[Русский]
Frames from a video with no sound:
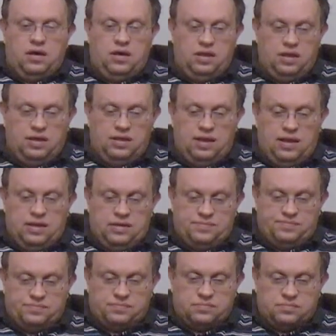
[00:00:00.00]
И так далее.
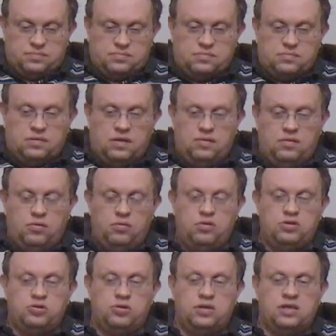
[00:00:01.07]
Но
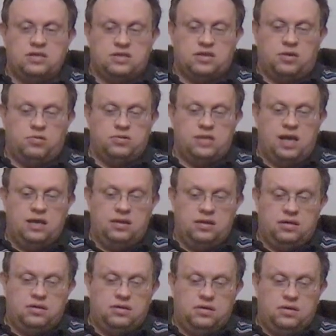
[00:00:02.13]
еще есть страусятник,